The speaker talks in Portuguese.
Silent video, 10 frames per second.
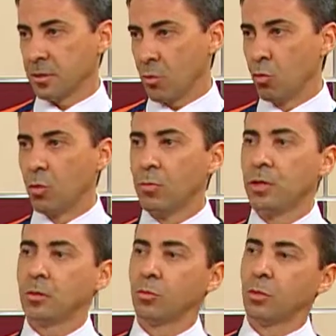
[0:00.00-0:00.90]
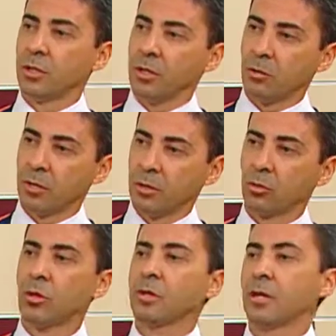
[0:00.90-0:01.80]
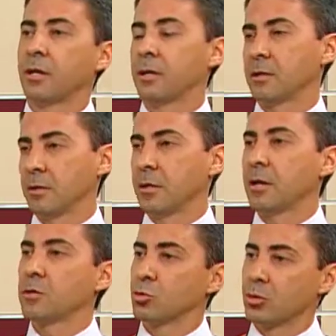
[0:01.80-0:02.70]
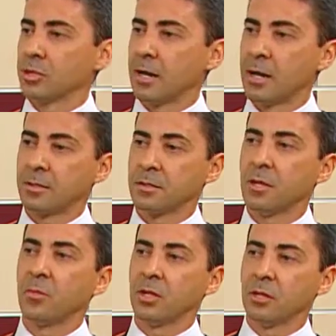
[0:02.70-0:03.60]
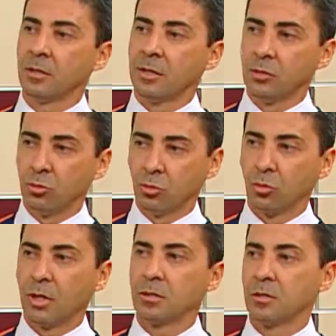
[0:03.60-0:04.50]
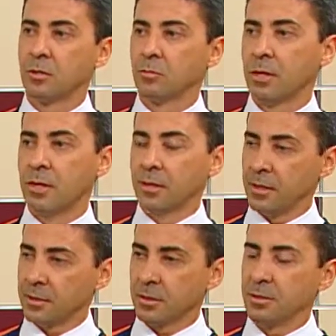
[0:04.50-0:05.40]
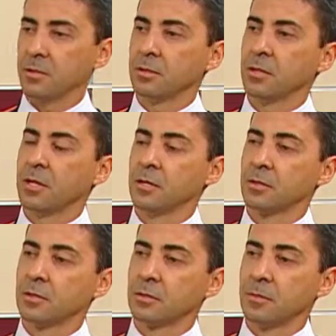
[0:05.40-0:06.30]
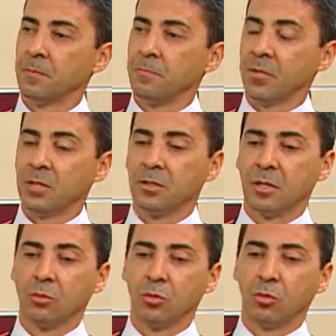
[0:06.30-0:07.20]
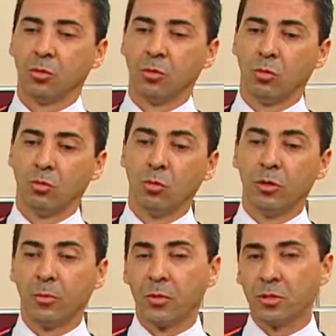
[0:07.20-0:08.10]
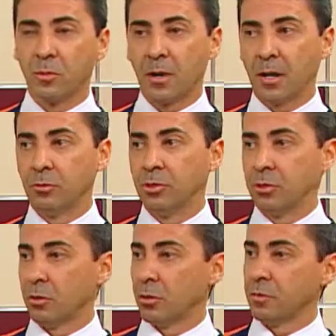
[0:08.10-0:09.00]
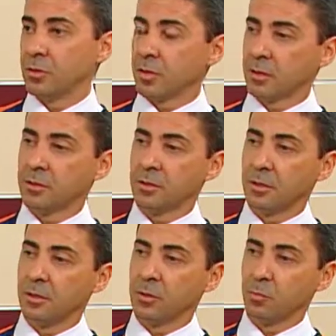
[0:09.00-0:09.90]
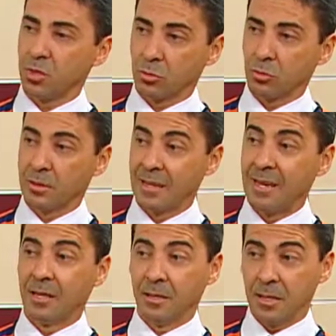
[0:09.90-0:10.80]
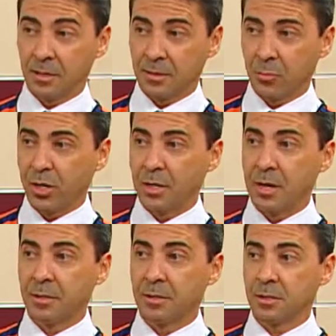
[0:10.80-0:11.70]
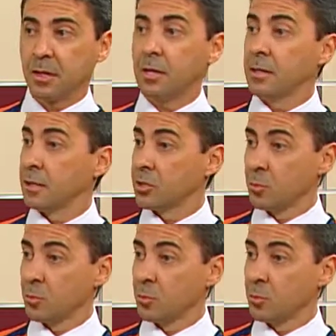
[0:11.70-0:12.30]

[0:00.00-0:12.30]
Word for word: que em algum momento poderão retornar né, às suas casas, dependendo da estruturação dessas residências. Estamos com um número aproximado de 930 pessoas desabrigadas, que aí elas